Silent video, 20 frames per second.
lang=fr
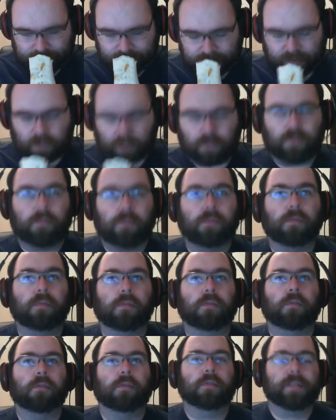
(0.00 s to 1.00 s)
Oh,
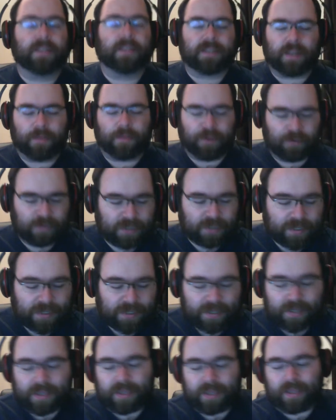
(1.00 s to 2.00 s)
oh, oh, ça sent bon.
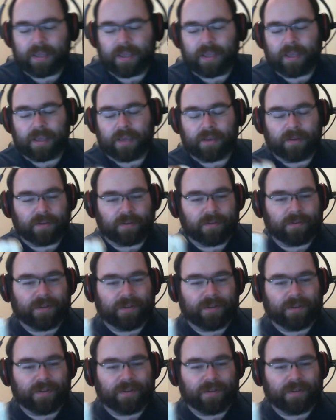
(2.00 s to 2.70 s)
Et, euh...